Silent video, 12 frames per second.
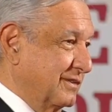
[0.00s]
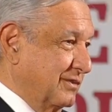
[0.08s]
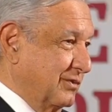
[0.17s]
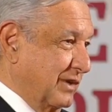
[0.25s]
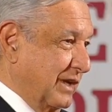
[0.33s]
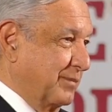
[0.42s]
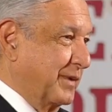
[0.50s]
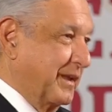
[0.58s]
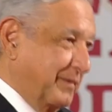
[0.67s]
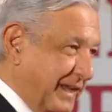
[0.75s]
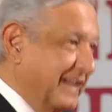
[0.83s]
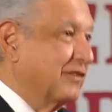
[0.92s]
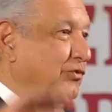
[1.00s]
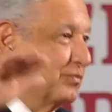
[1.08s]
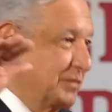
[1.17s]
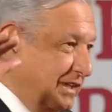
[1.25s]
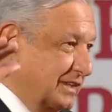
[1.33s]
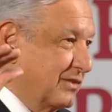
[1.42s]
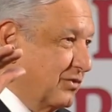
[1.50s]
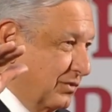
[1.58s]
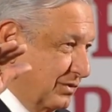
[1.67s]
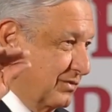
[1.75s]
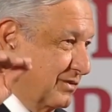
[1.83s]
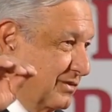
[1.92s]
lo que prevén los
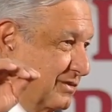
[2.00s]
médicos,